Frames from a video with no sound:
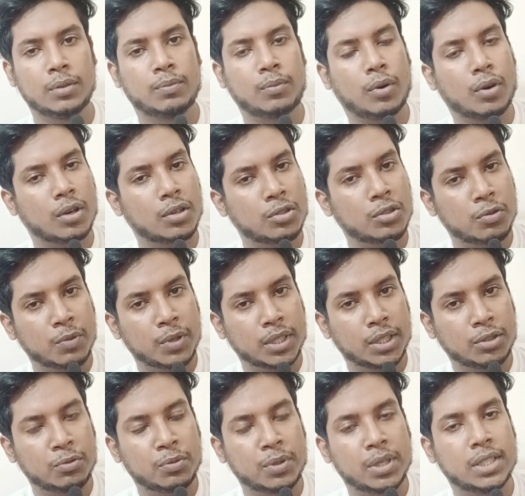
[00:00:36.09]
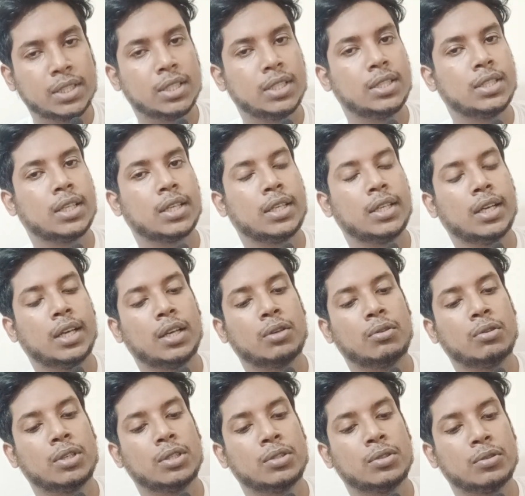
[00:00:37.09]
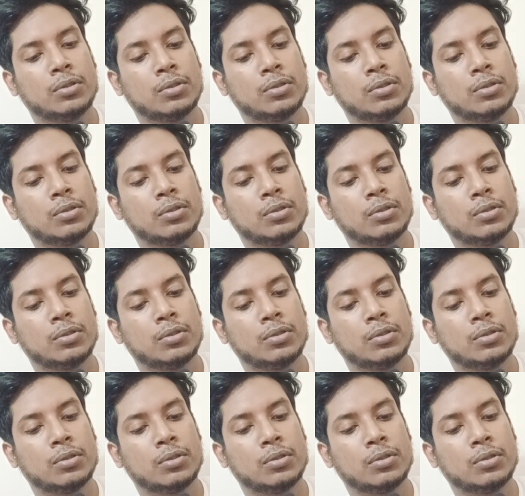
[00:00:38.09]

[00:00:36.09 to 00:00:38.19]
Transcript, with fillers: পড়ার সময় কি তুমি এই জিনিসটা খেয়াল করেছ